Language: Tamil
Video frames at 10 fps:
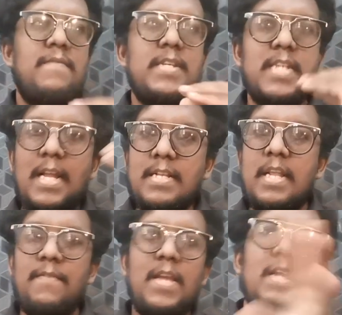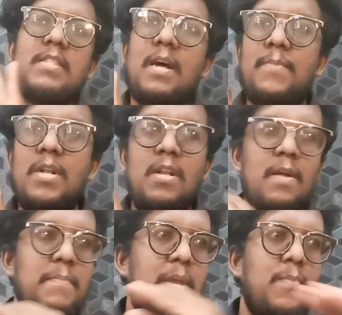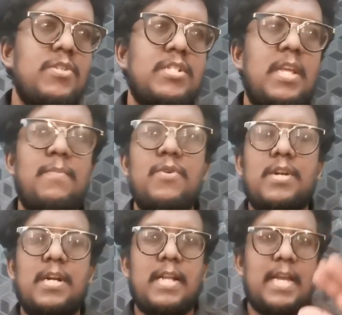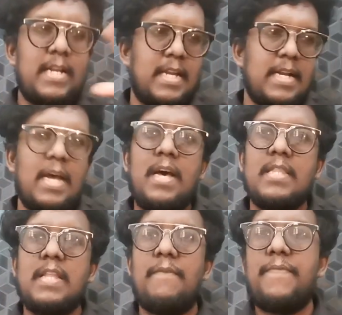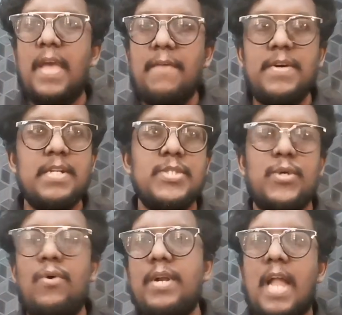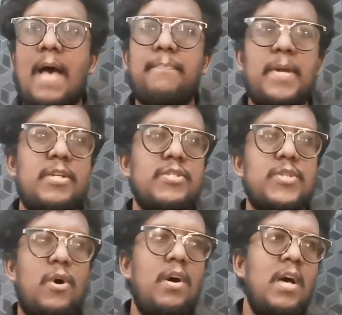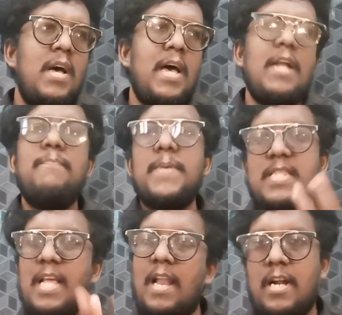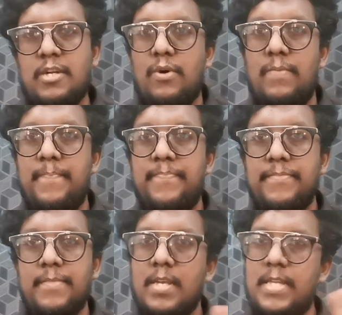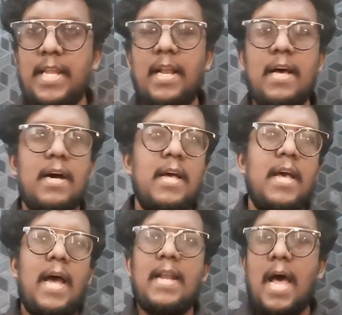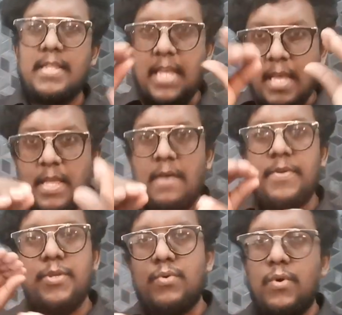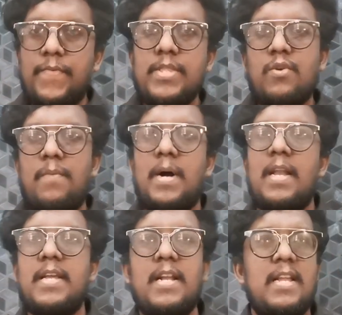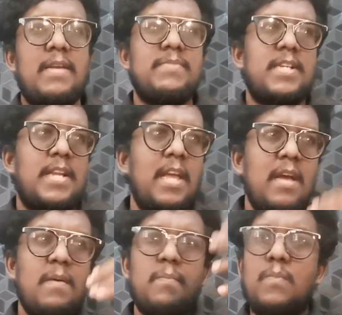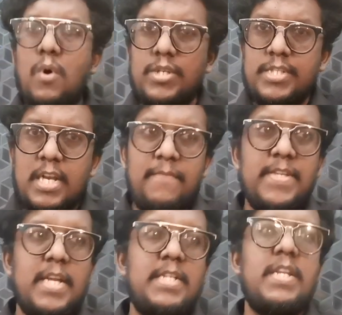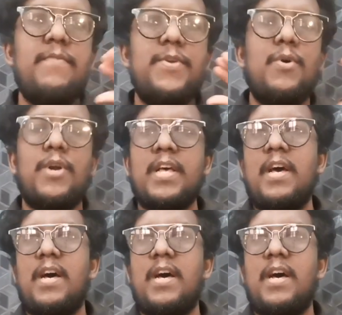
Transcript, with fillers: விஜய் டிவி அண்ட் தமிழ் பிக் பாஸ் டீமுக்கிட்ட இருக்கிற அந்த ஃபேவரிசம் நாப்பட்டிசம் அண்ட் பித்தல் ஆட்டம் சரிங்களா அண்ட் அதே தான் வந்து குக்வித் கோமாளிகள்லையும் சரி மோஸ்ட்லி விஜய் டிவியோட